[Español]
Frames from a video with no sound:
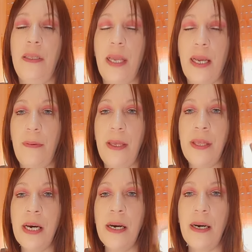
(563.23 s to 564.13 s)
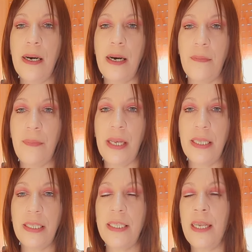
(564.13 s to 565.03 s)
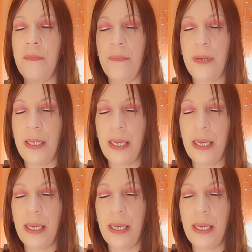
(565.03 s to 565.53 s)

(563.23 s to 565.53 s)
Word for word: De cabeza a pies, siempre